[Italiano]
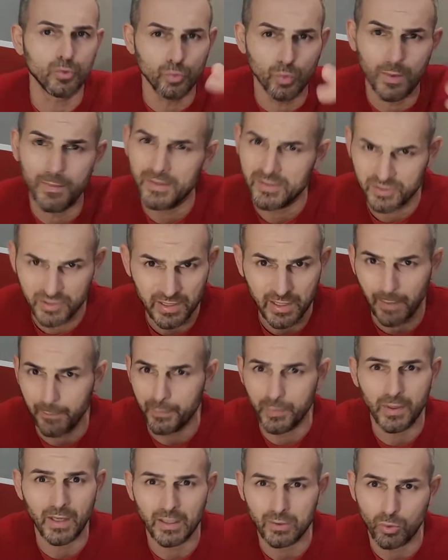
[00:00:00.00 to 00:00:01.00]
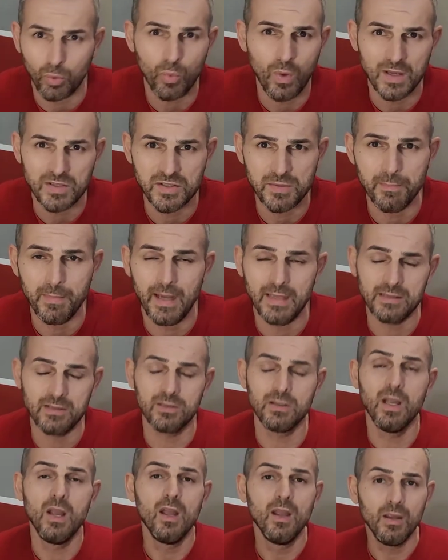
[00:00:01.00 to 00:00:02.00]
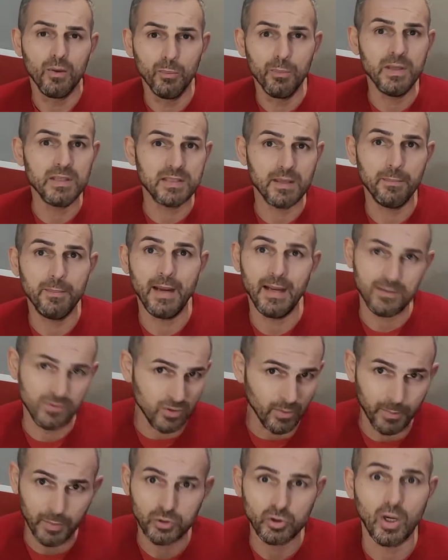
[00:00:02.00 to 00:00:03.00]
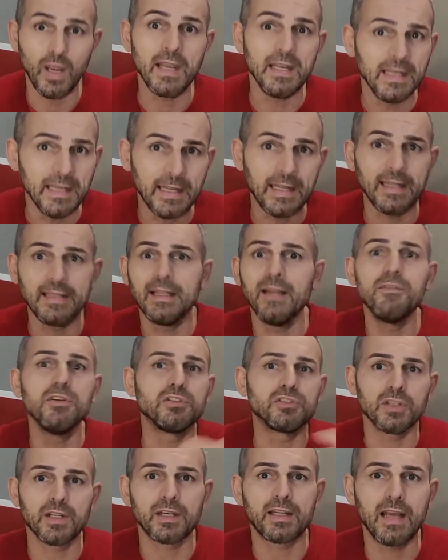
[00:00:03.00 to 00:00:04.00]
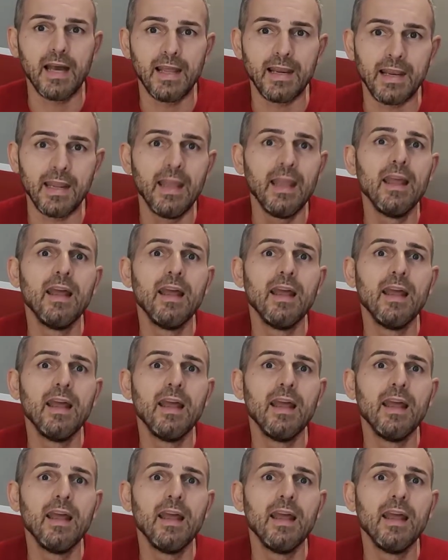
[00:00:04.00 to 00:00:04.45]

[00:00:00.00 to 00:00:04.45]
due mesi di campionato quasi in mezzo, un mese e mezzo, perciò è lì che devi cercare,